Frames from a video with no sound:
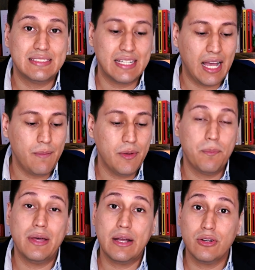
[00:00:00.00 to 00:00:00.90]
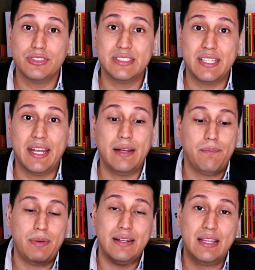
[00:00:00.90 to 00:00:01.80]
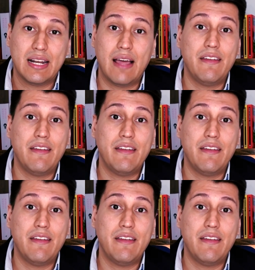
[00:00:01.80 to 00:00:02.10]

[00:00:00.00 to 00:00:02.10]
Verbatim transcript: ese cambio puede consistir en perder la